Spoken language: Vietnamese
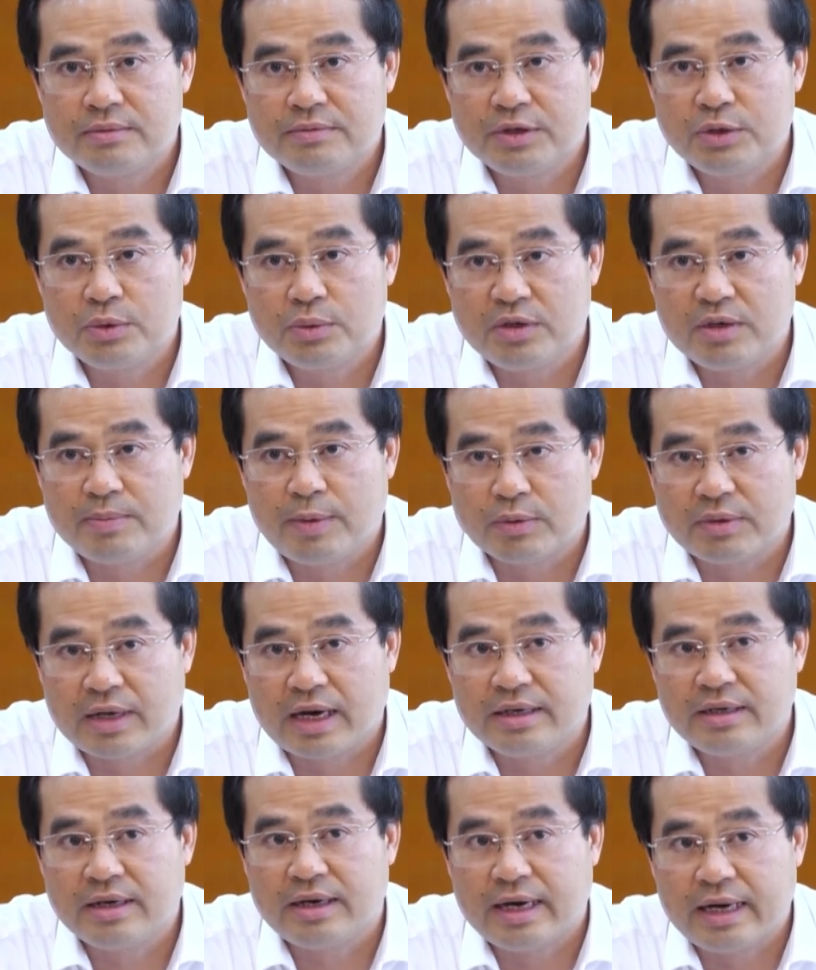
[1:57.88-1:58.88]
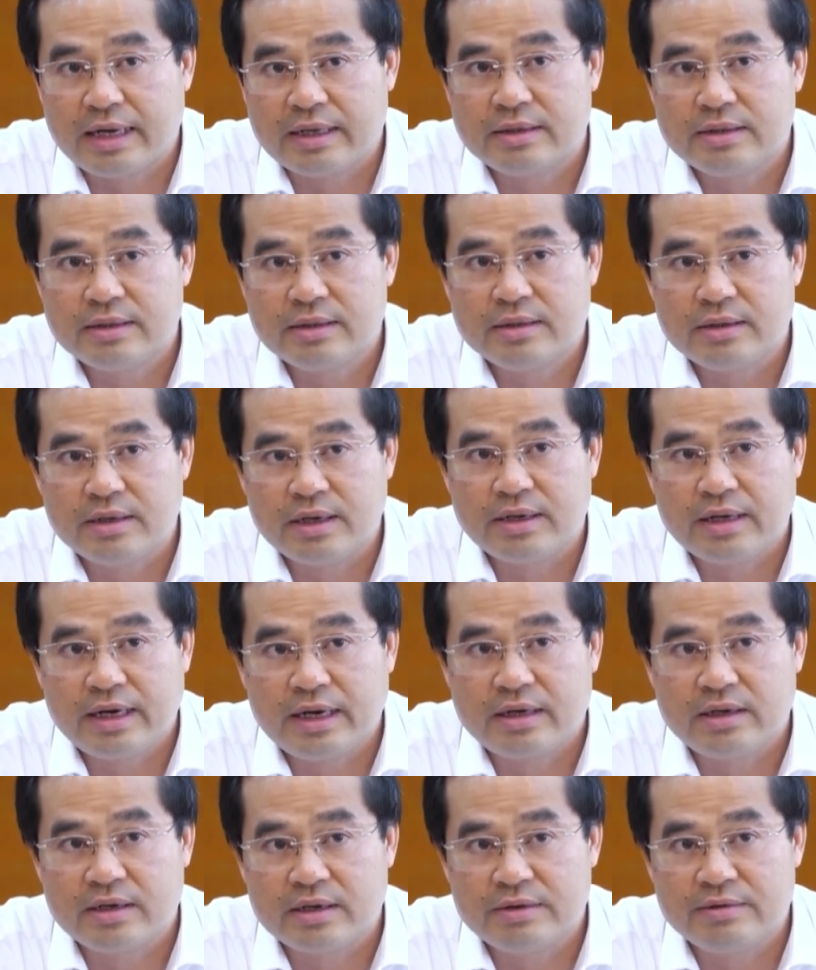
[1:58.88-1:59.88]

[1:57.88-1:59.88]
giá, phân tích tình hình thu tại từng địa